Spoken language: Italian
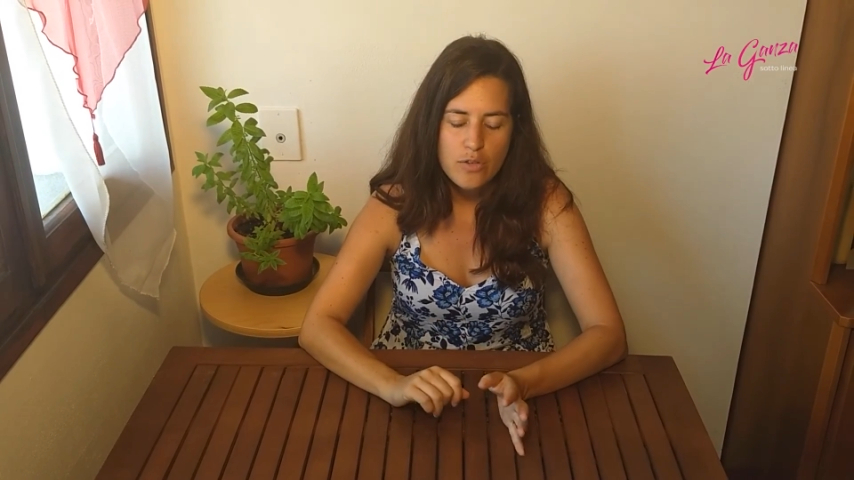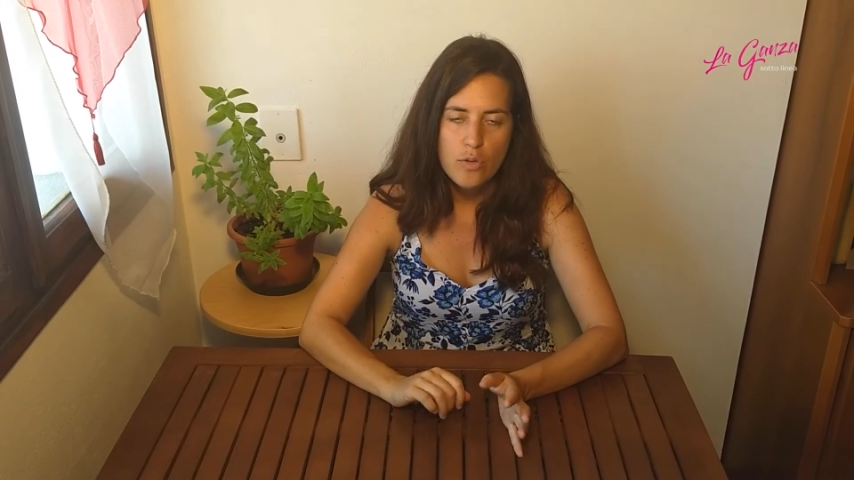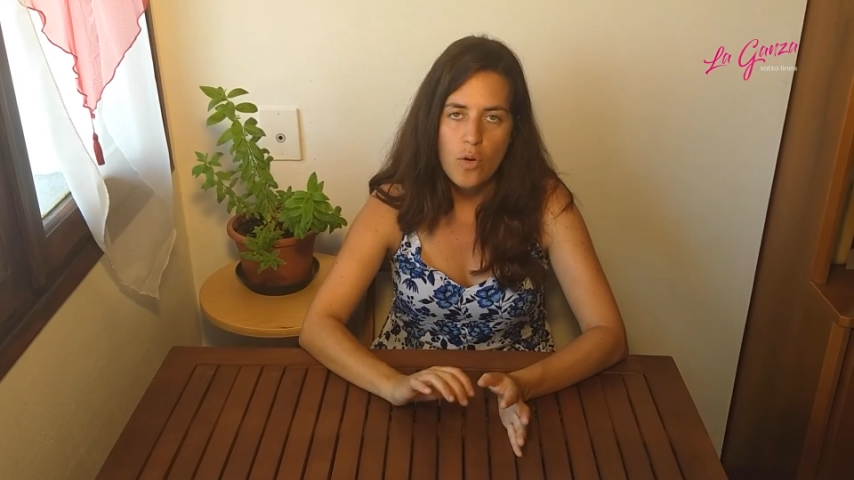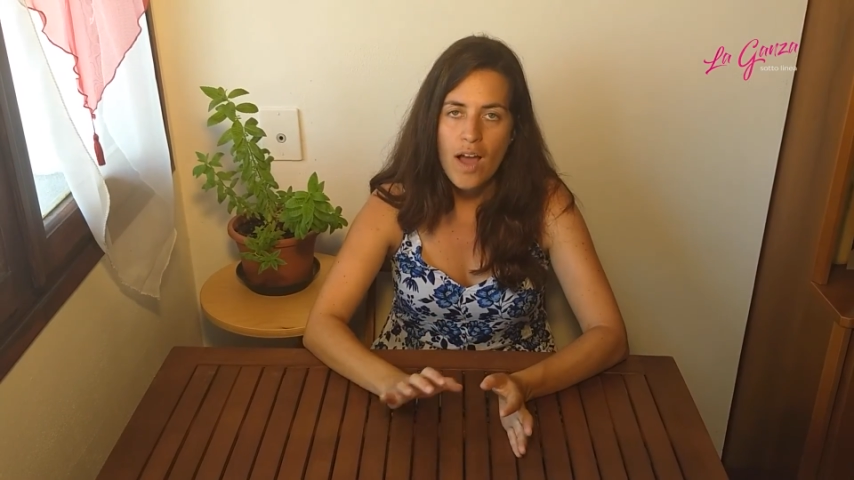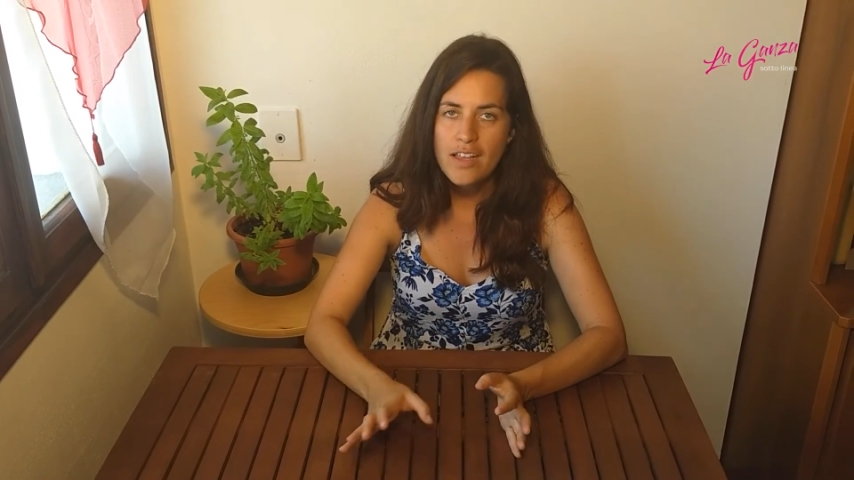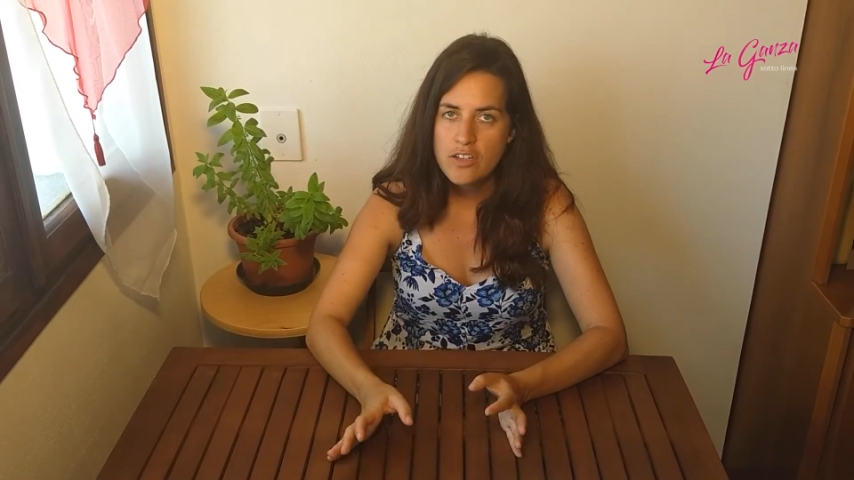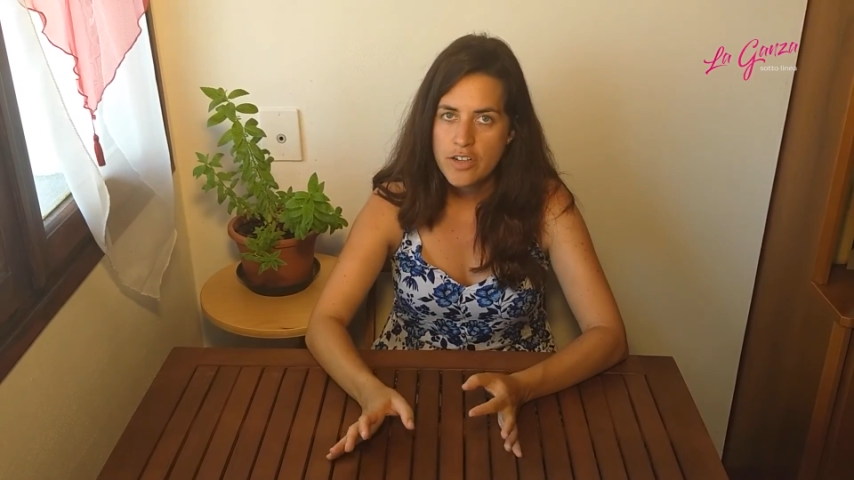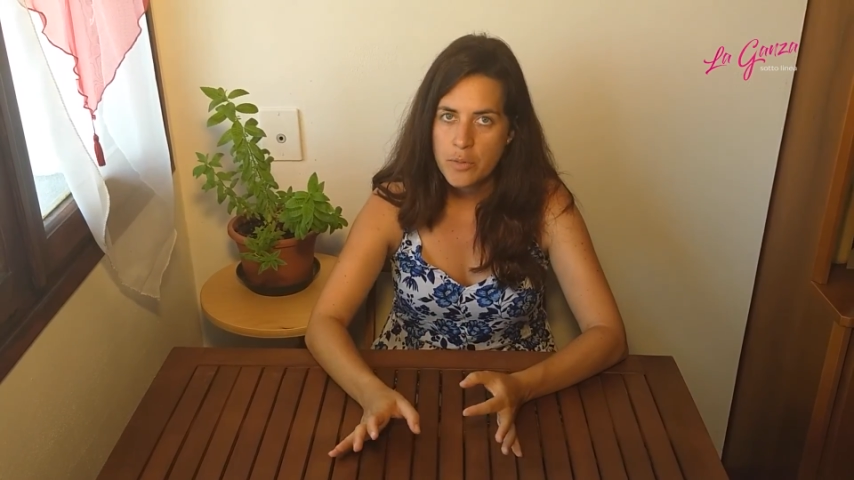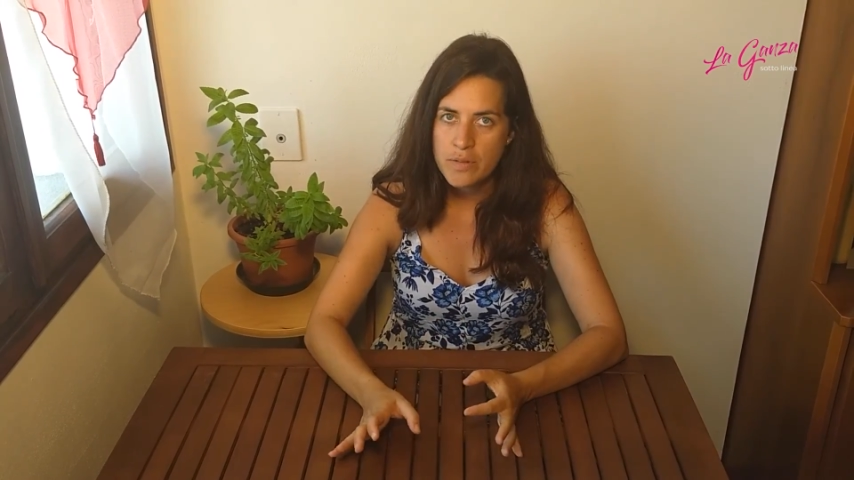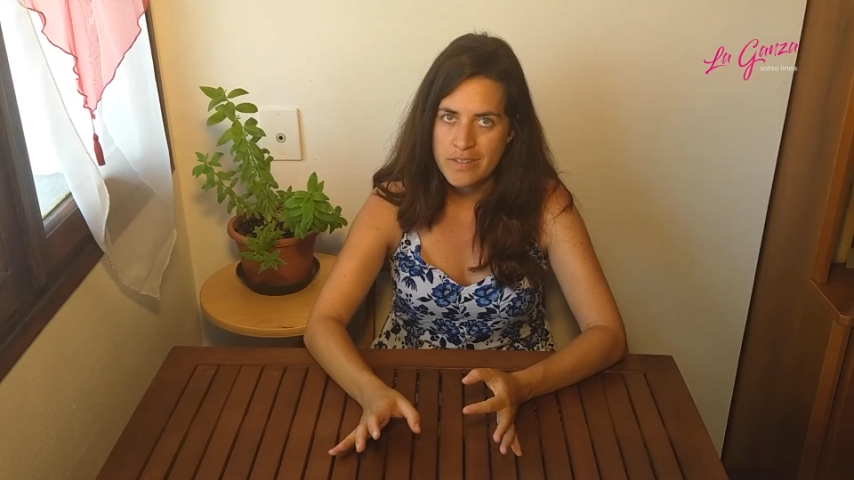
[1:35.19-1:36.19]
solo aglio
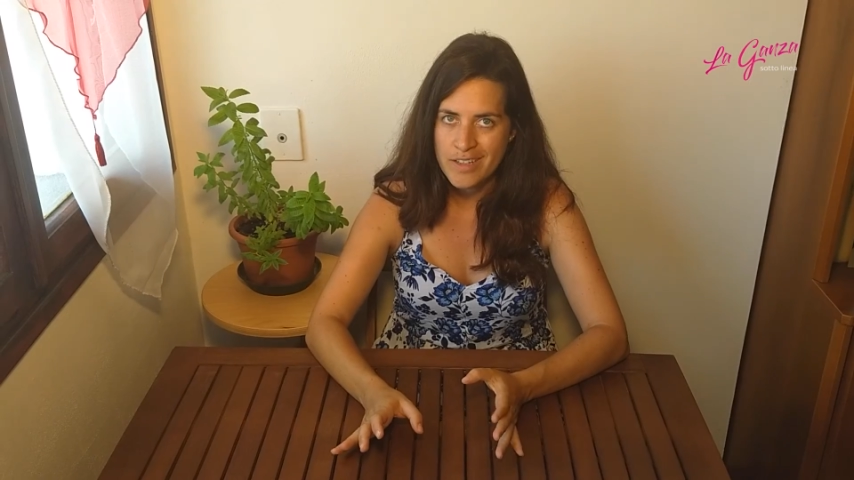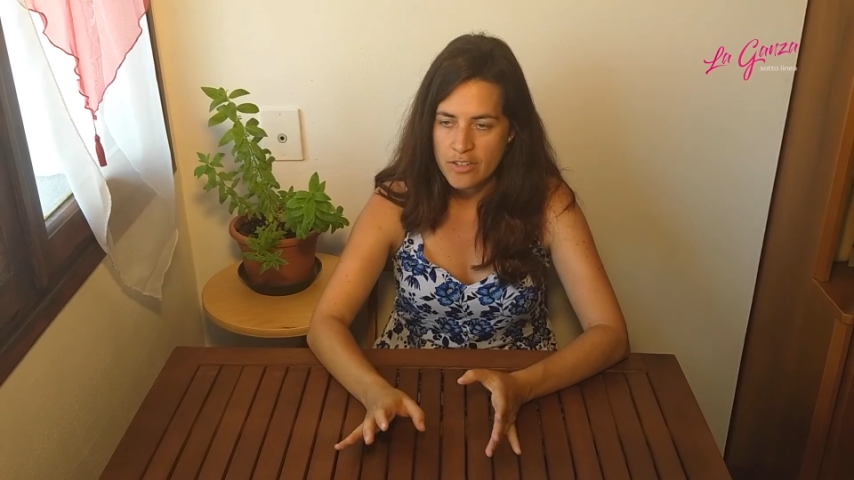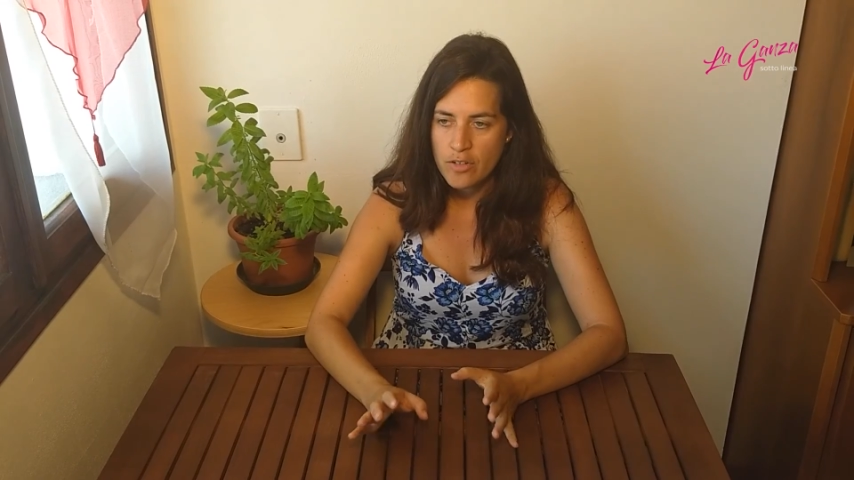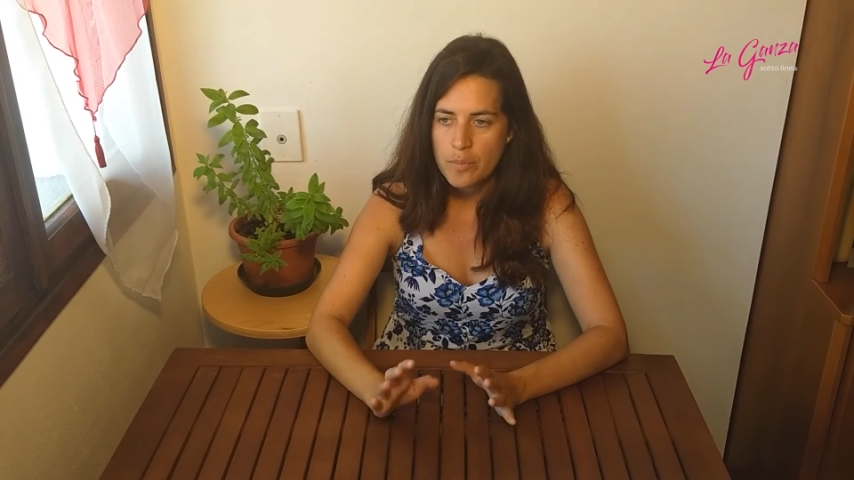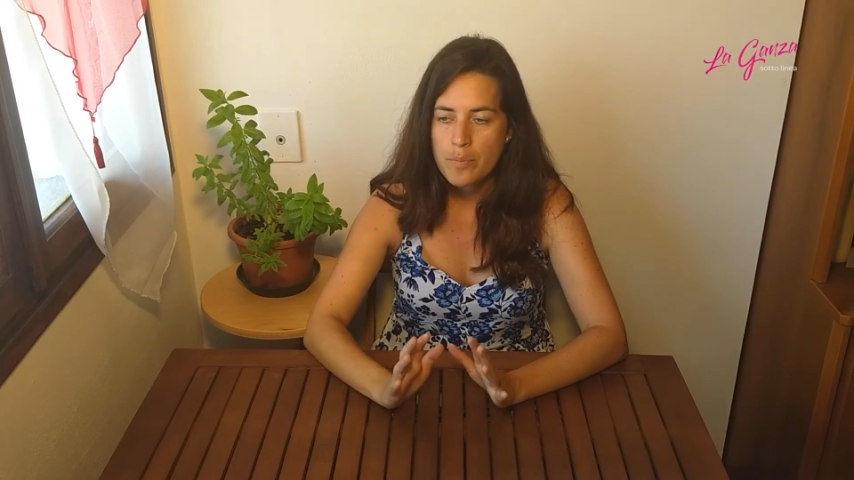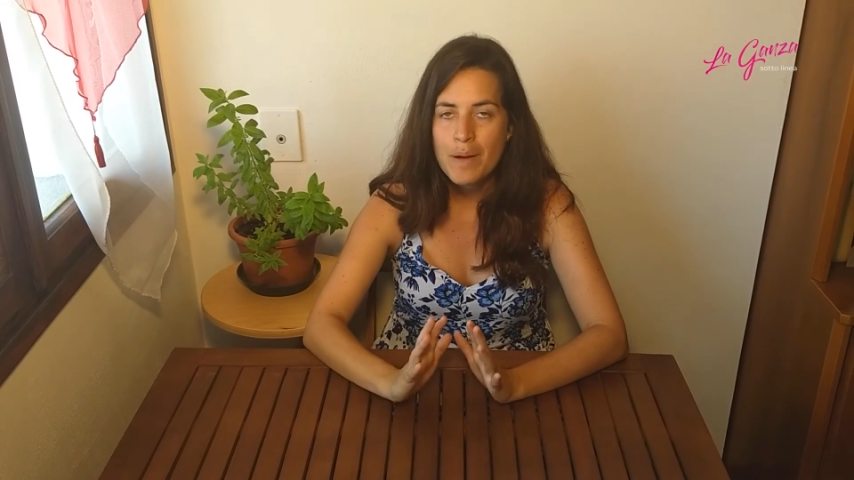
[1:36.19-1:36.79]
e queseto,